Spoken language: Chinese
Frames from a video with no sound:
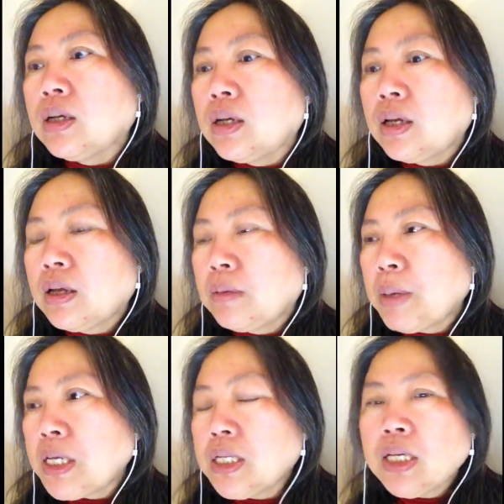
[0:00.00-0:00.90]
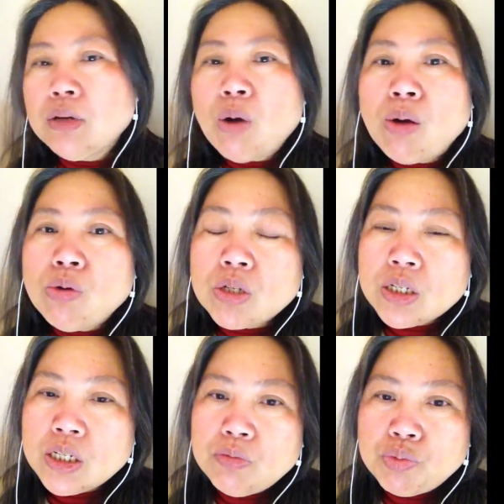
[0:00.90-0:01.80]
啊，美帝亡我
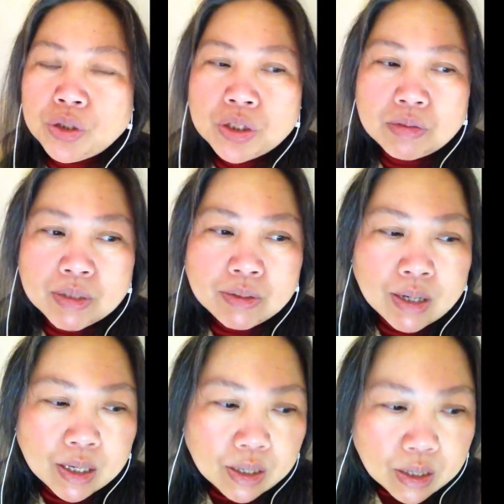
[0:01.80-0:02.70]
之心不死嘛，是吧？